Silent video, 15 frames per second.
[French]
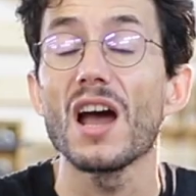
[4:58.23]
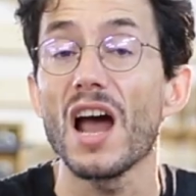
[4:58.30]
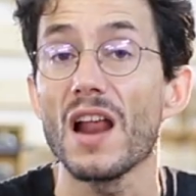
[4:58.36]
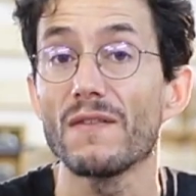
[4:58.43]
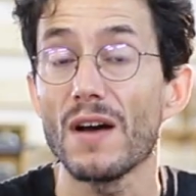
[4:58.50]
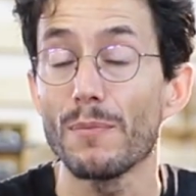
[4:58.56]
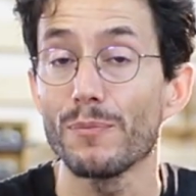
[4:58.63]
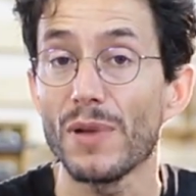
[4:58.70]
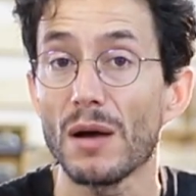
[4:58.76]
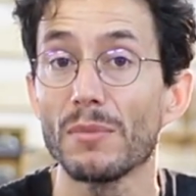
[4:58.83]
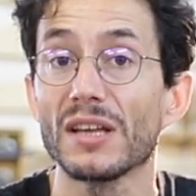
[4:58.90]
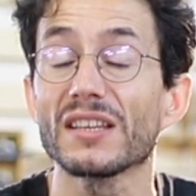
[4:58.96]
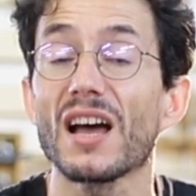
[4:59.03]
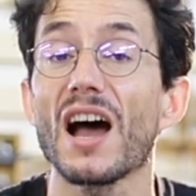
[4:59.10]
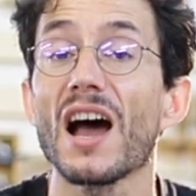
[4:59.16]
Elle va me
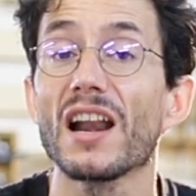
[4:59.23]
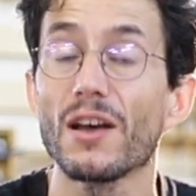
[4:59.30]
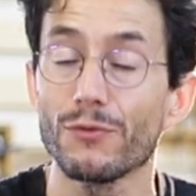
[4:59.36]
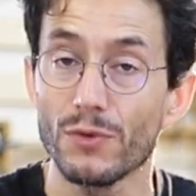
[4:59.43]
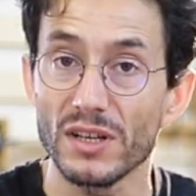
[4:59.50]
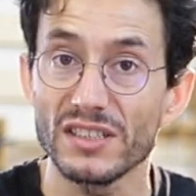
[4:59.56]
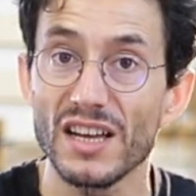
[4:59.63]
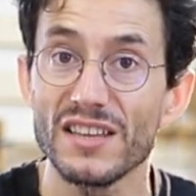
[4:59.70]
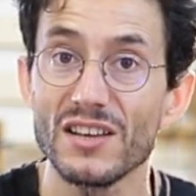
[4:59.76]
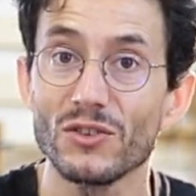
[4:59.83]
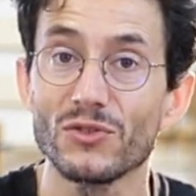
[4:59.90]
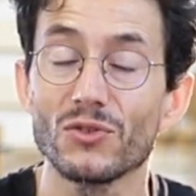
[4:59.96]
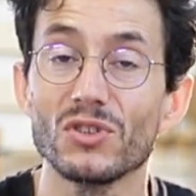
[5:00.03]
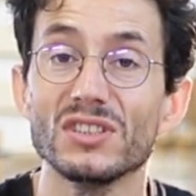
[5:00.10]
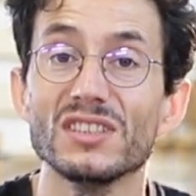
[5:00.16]
permettre à la fois de gagner
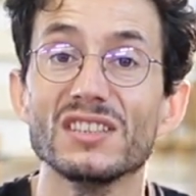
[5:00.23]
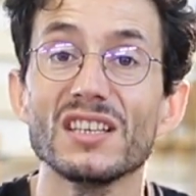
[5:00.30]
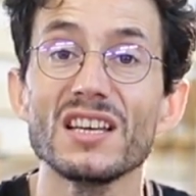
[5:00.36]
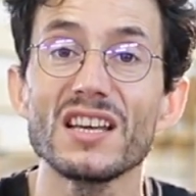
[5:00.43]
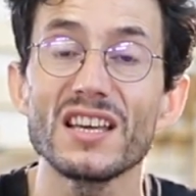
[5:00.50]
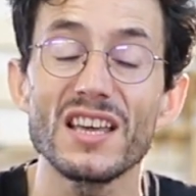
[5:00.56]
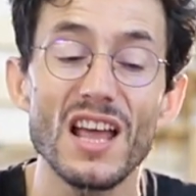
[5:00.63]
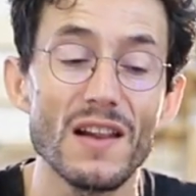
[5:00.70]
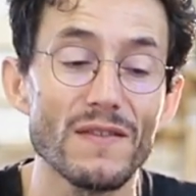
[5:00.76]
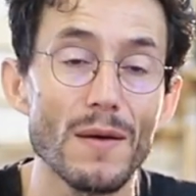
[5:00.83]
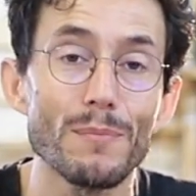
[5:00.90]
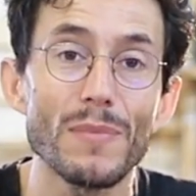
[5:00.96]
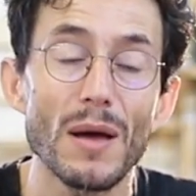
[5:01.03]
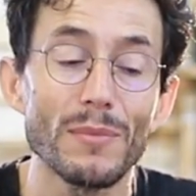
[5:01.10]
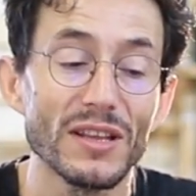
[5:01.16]
en solidité et elle
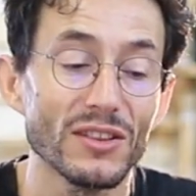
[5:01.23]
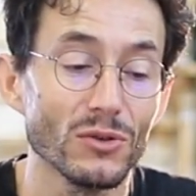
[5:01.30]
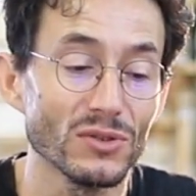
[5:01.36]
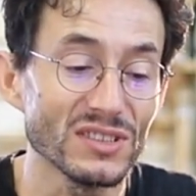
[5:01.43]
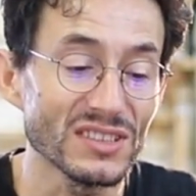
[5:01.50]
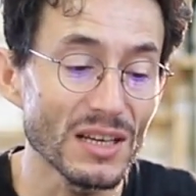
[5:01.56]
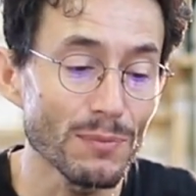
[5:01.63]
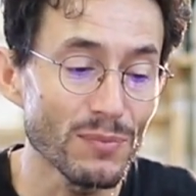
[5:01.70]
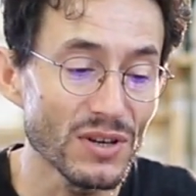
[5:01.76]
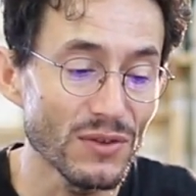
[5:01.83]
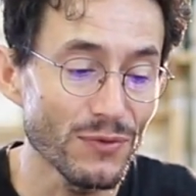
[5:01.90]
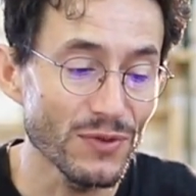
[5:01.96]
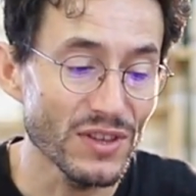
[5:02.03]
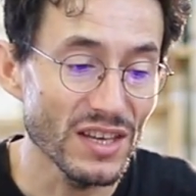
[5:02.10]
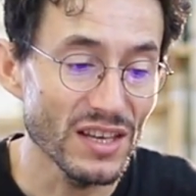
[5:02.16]
va me permettre de
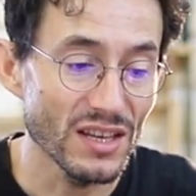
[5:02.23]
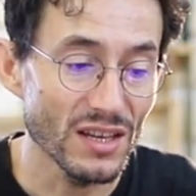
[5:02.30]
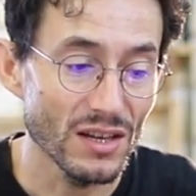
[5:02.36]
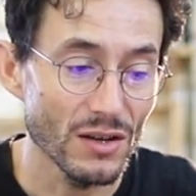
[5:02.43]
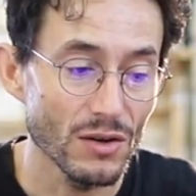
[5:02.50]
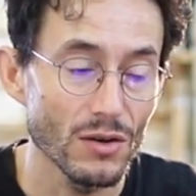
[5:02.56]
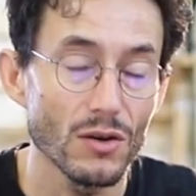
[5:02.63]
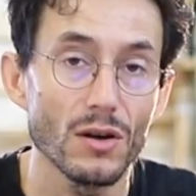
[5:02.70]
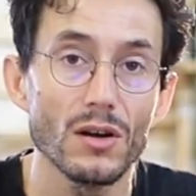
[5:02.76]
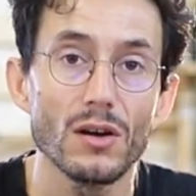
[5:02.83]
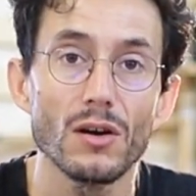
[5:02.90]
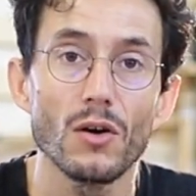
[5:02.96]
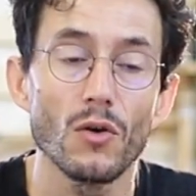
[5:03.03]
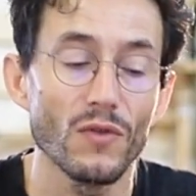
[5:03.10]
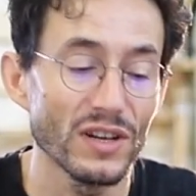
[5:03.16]
simplifier,
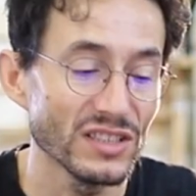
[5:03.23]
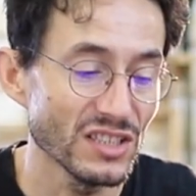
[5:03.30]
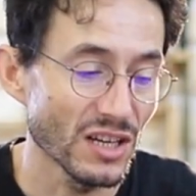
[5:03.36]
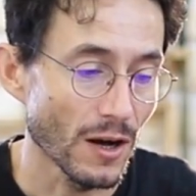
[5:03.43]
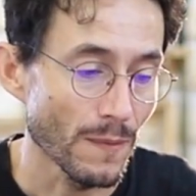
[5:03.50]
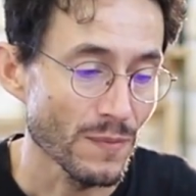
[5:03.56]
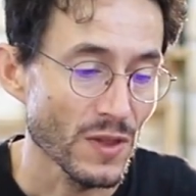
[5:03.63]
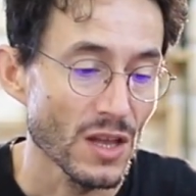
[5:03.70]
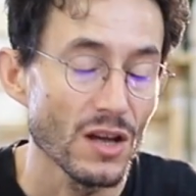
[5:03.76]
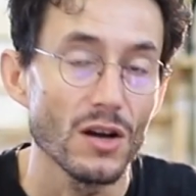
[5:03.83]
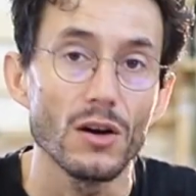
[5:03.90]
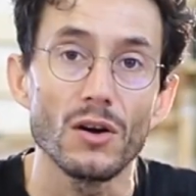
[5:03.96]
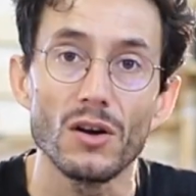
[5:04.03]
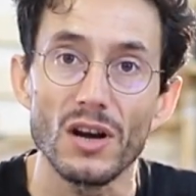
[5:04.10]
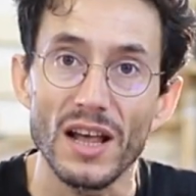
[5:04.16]
on va dire,
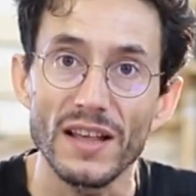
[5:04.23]
euh,